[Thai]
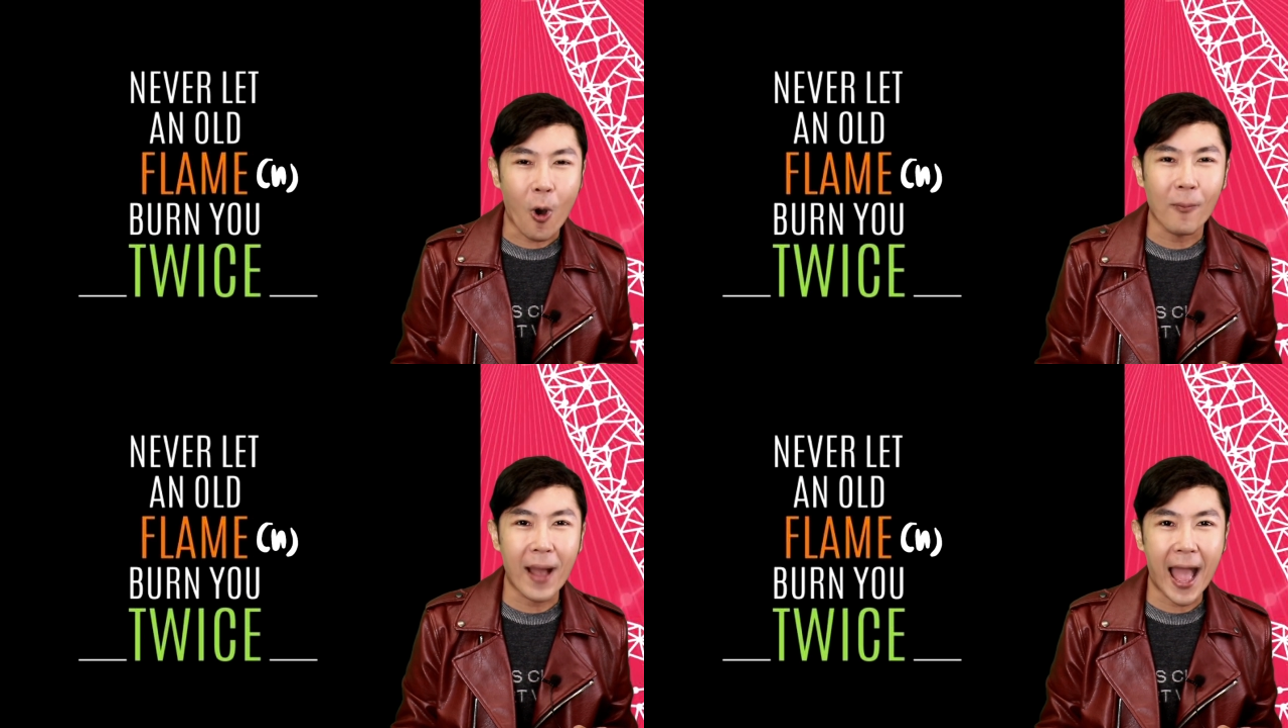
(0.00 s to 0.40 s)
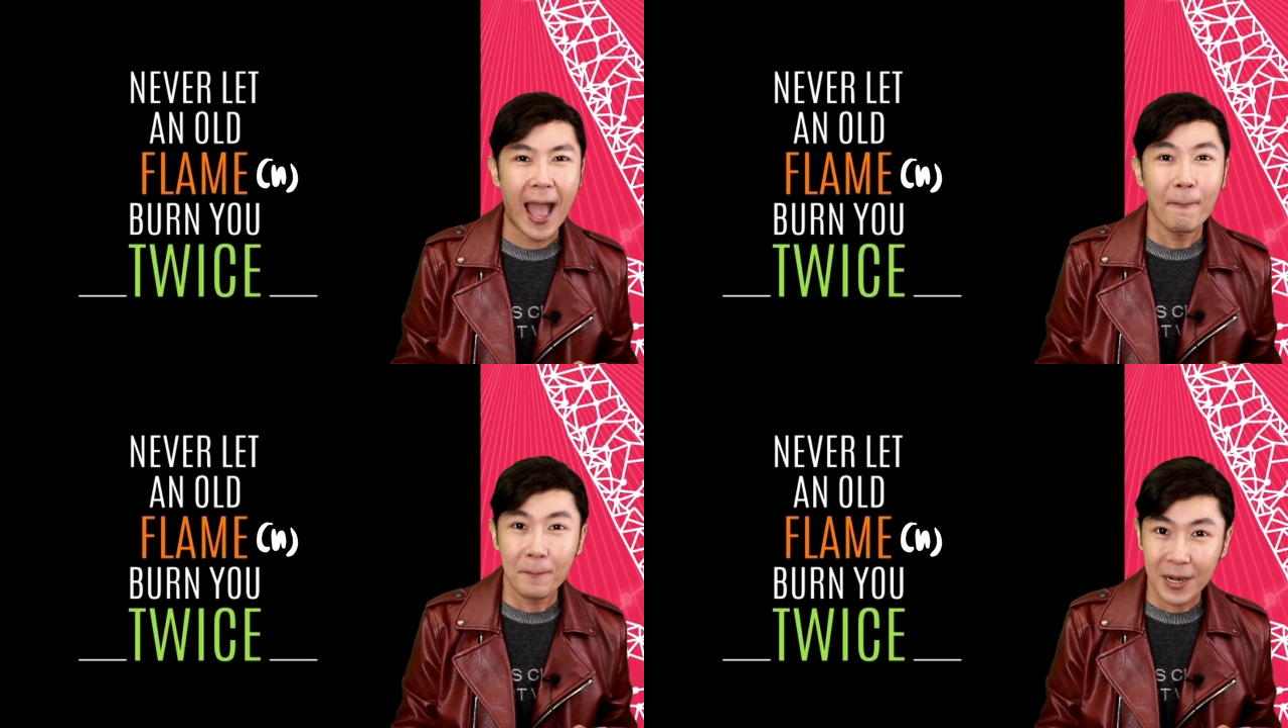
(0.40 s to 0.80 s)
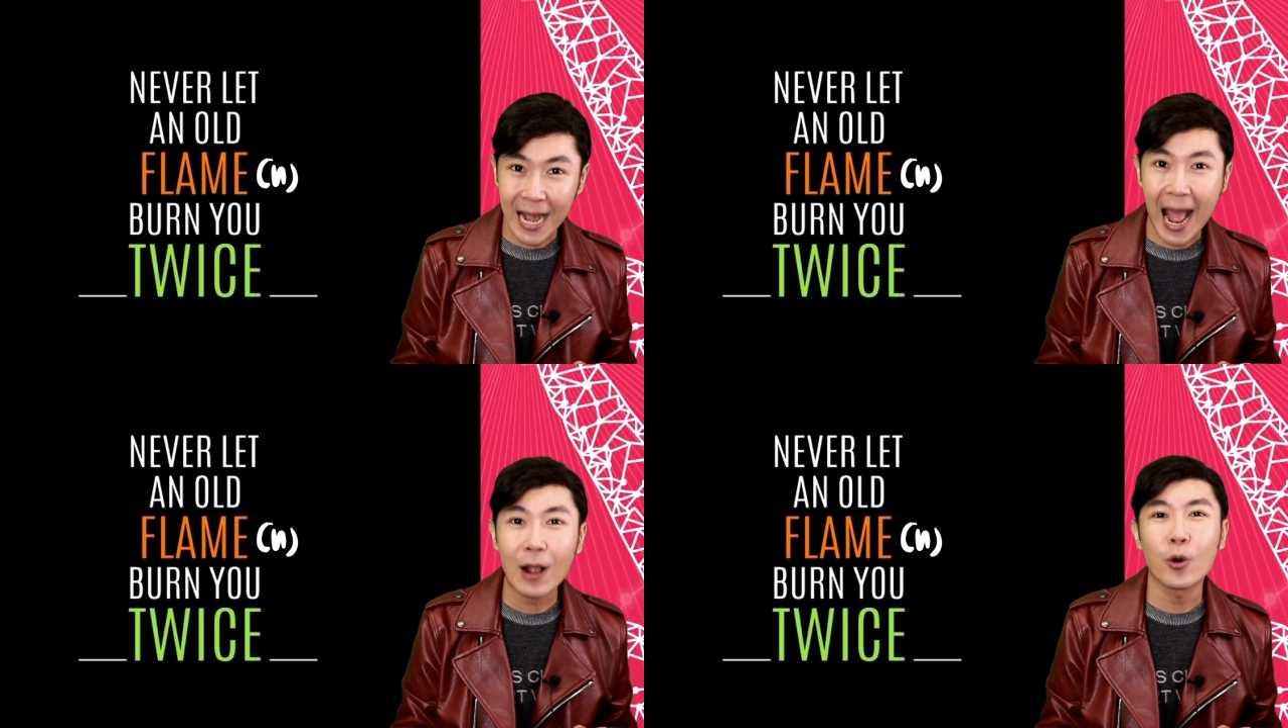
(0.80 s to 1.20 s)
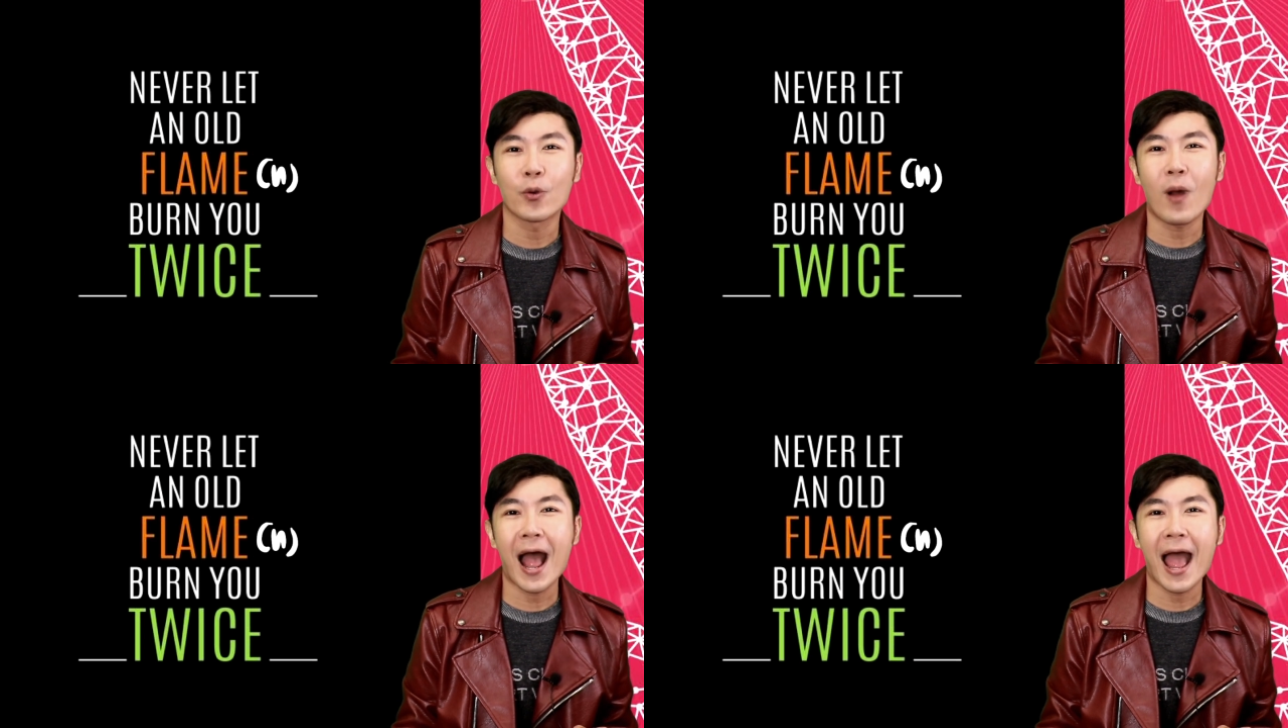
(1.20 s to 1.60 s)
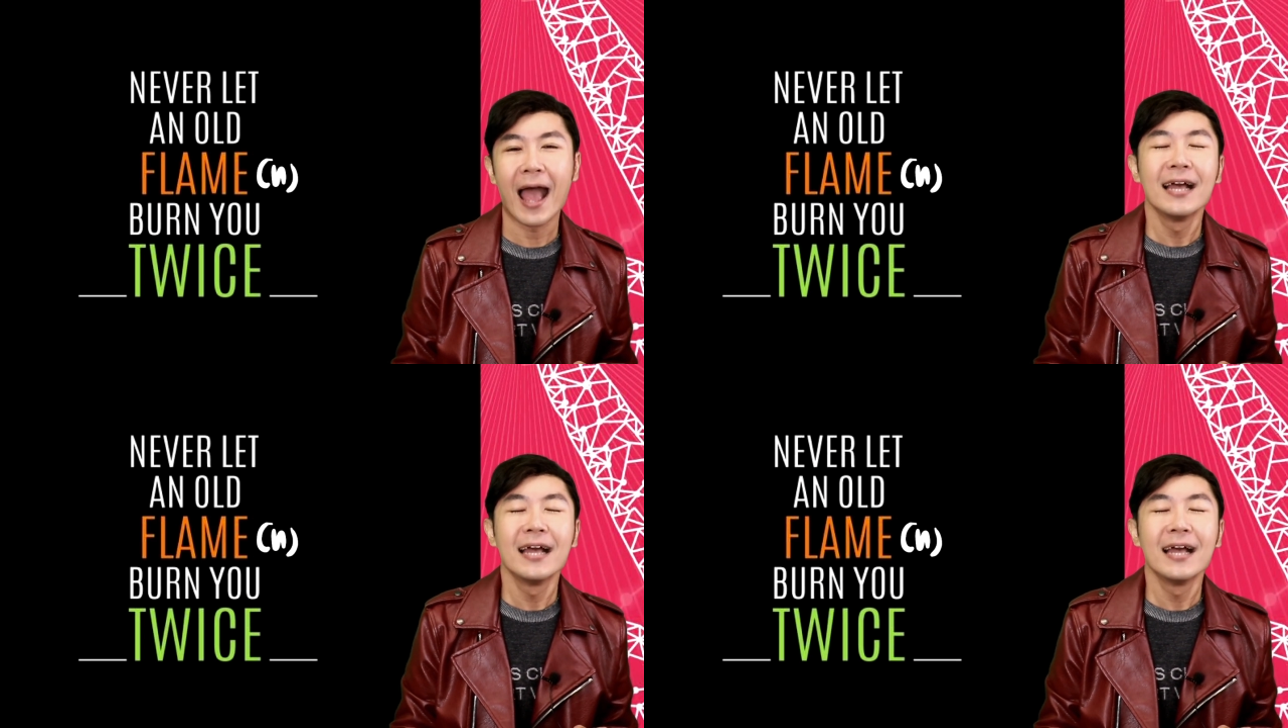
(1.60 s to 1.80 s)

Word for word: ออกมา ปรากฏว่า